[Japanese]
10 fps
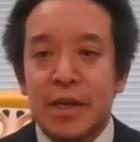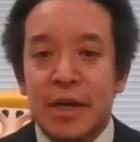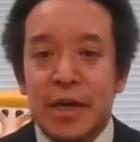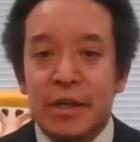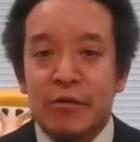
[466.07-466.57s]

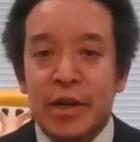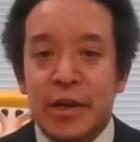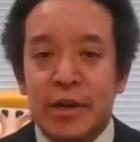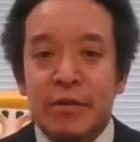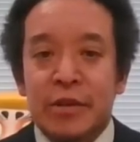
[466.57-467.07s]
ありとあ
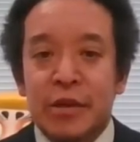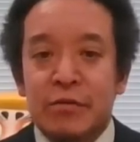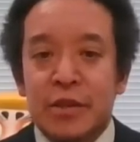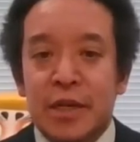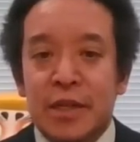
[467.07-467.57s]
らゆる手
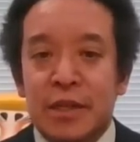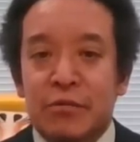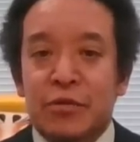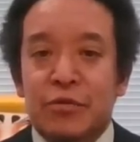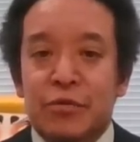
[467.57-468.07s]
を使って
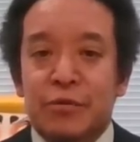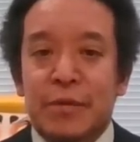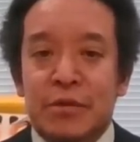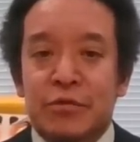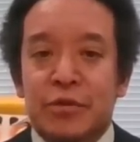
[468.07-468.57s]
という、
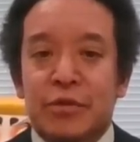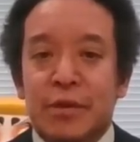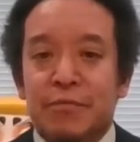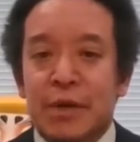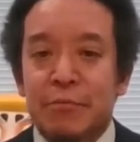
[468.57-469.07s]
そういう
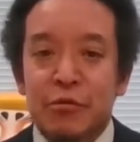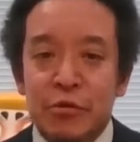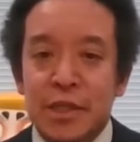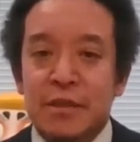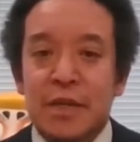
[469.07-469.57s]
ね、
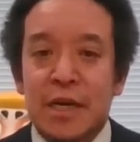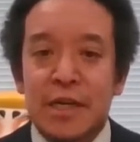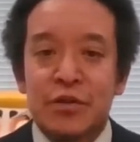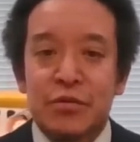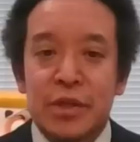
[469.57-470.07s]
プロセスが
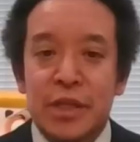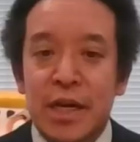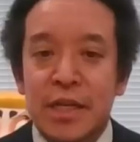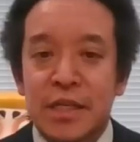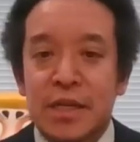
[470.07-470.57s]
非常に
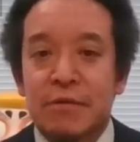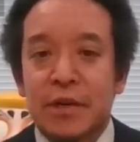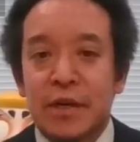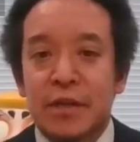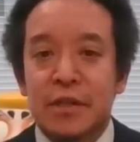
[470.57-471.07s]
大事な
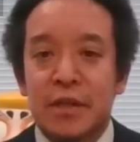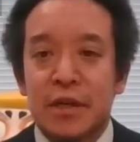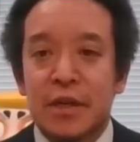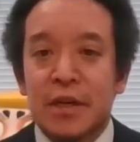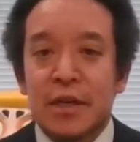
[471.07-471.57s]
わけです
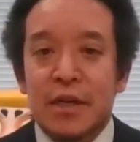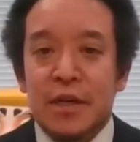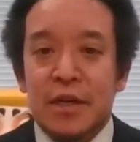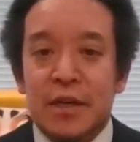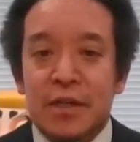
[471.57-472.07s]
ね。
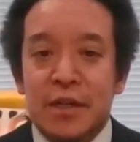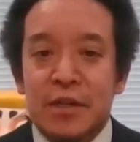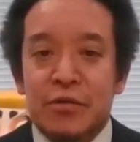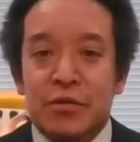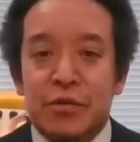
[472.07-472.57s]
選
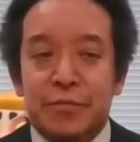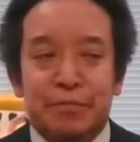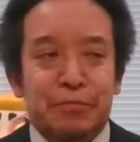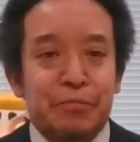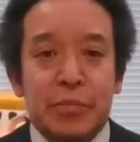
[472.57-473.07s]
挙
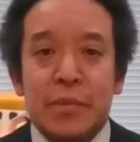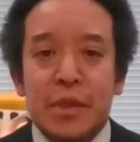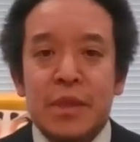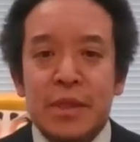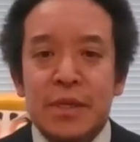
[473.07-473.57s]

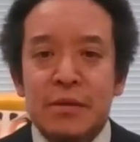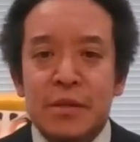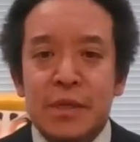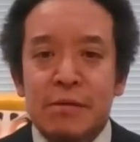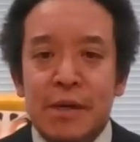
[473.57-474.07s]
に
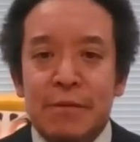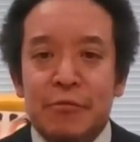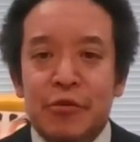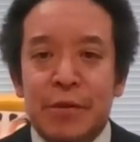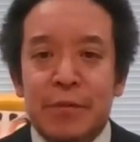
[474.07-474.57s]
ついては
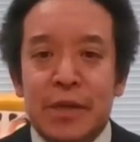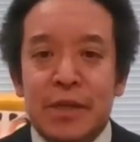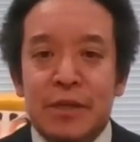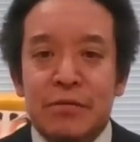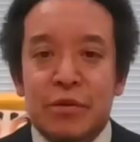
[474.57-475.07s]
もうやっぱり
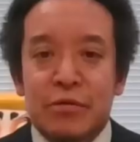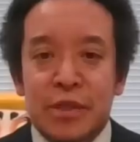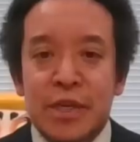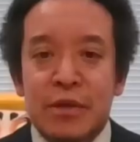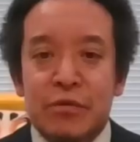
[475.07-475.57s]
ね、その
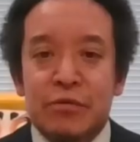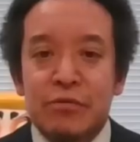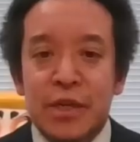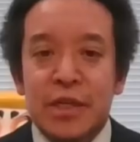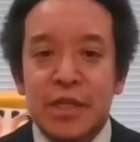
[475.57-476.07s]
選挙を
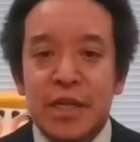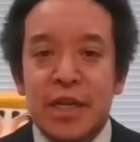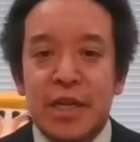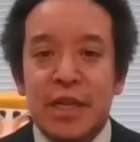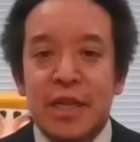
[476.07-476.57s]
抜きにし
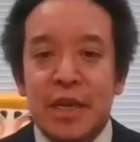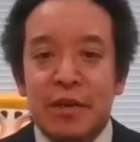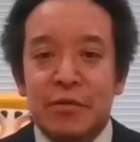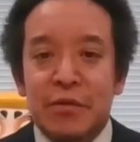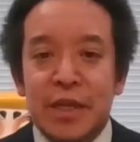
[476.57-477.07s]
て、
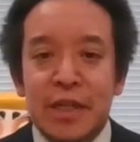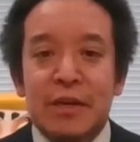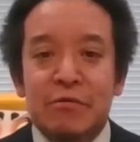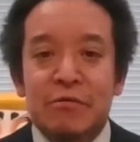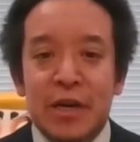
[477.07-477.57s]
語
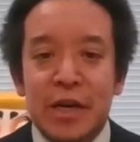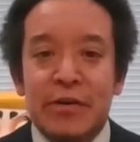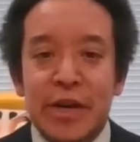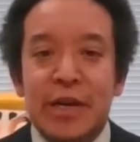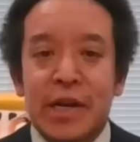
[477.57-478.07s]
るわけ
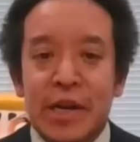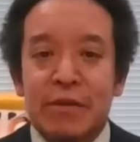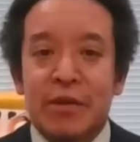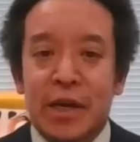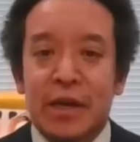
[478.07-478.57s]
にはいかな
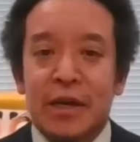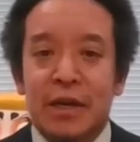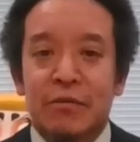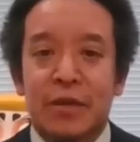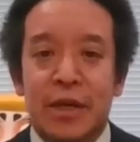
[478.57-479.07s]
いわけ
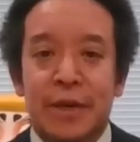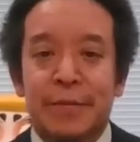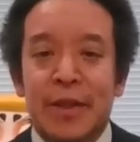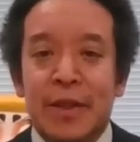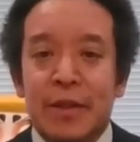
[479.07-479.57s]
なので、
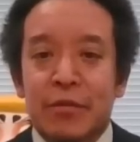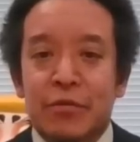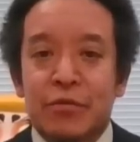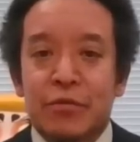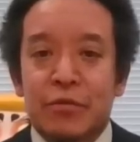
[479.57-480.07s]

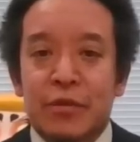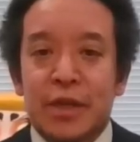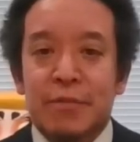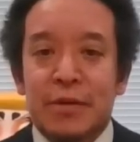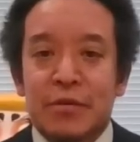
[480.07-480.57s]
ということ
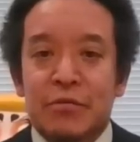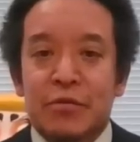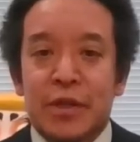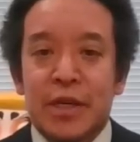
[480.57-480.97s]
で、そこ